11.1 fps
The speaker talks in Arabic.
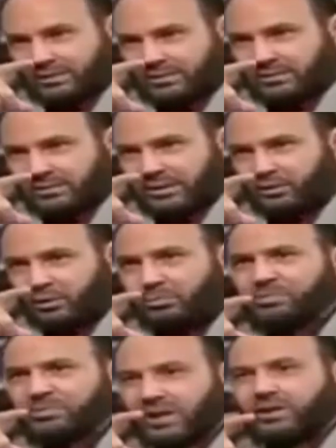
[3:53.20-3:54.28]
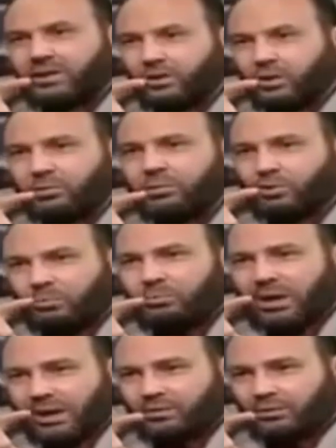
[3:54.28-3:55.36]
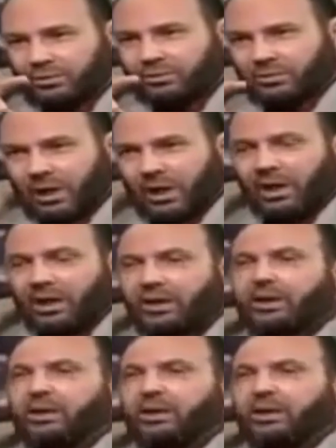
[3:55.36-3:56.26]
لي الولاد ان هم مسجلين لهم ان هم قالوا آه.